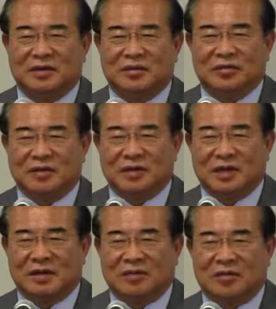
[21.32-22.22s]
消費
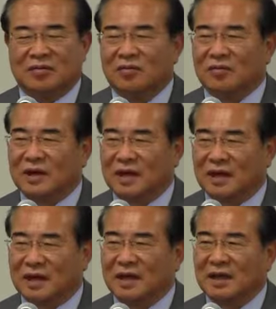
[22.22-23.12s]
税の法案
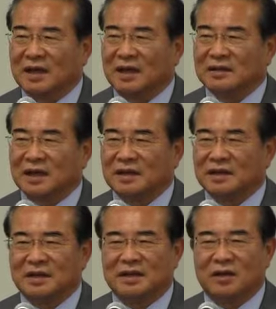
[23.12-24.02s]
が参
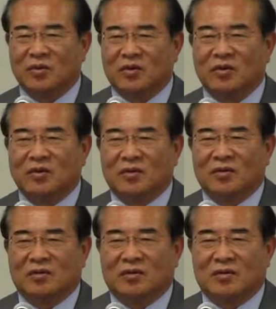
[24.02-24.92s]
議院でも
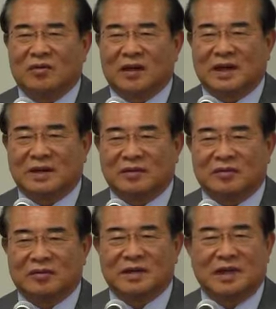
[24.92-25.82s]
可決
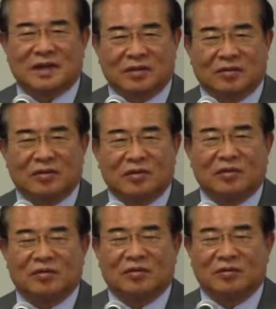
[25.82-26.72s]
をされたと
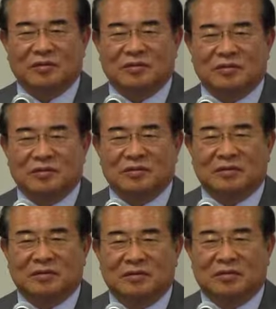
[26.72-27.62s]
こうい
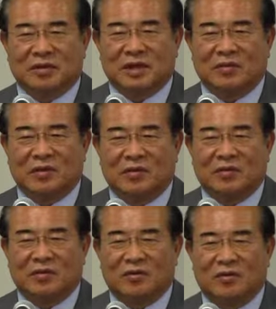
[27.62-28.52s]
う時で
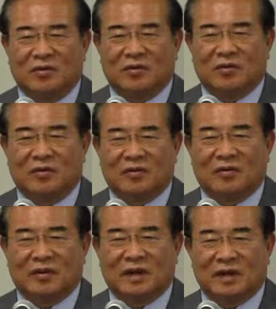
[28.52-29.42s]
も
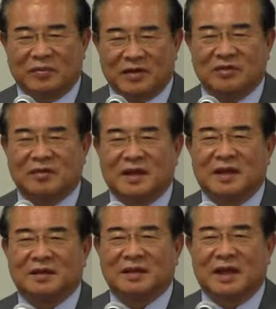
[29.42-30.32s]
りますので
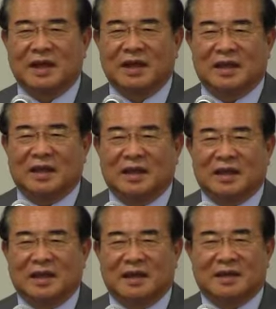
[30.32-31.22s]
ですね、
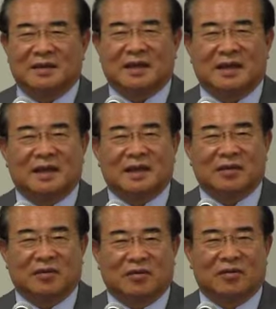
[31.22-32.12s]
えー、記者会
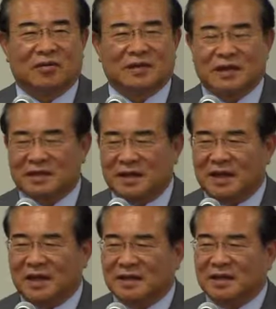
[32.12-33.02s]
見をさせ
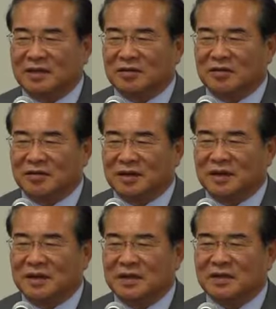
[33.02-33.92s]
ていただくこと
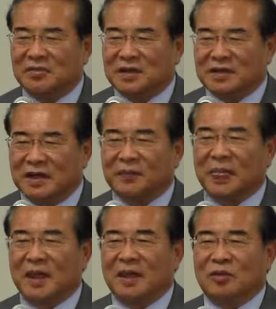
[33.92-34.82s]
にいたしました
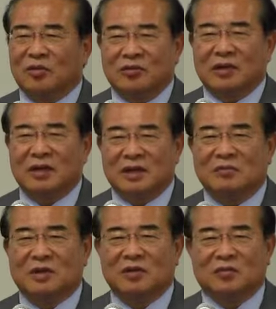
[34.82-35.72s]
とは言
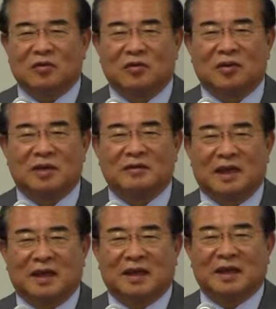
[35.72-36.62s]
いますもののです
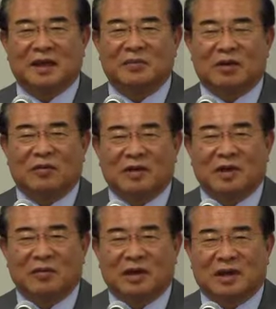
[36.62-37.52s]
ね今終わっ
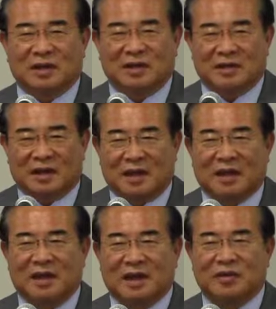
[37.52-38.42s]
たばっかりですか
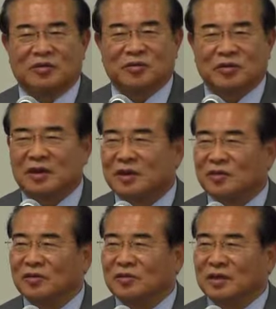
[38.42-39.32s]
らあちこちで非
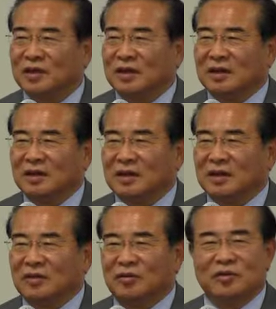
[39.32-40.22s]
常に
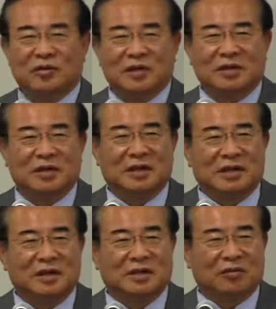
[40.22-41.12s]
お忙し
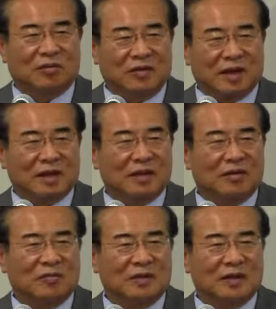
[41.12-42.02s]
いところであった
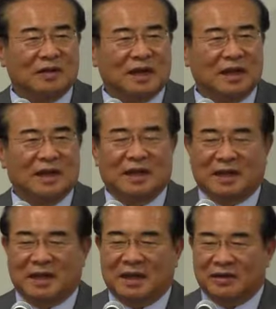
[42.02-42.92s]
と思うんですが、
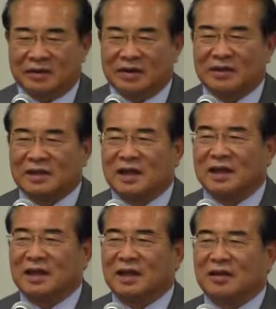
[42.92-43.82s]
えー、わざわ
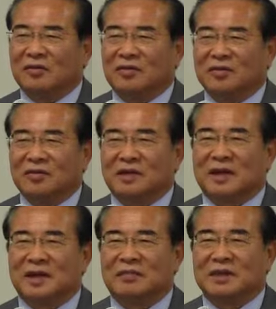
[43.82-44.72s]
ざお越しをい
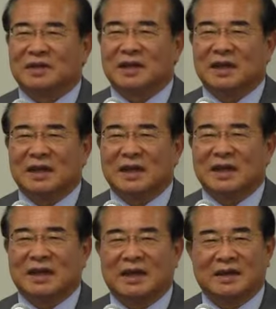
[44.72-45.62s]
ただきまし
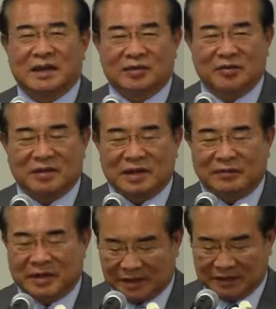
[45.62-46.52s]
て、えー、ありがとうござ
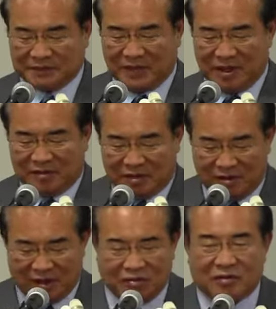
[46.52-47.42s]
います
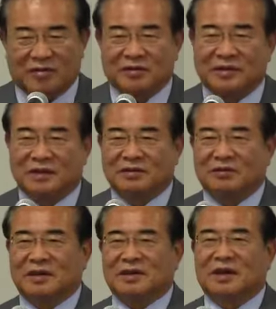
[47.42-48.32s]
ではあの早
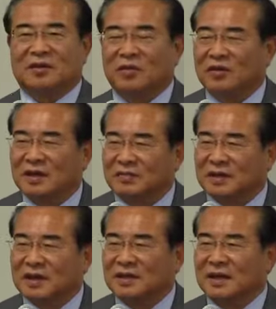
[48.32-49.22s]
速ですけども始
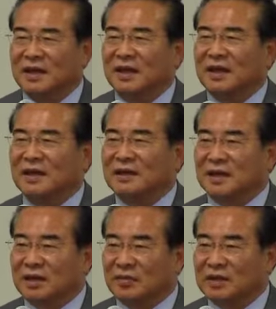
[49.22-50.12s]
めさせていた
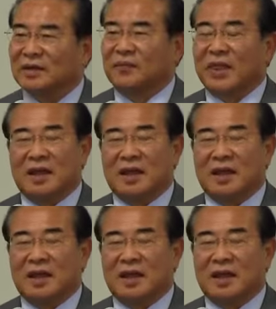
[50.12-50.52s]
だきます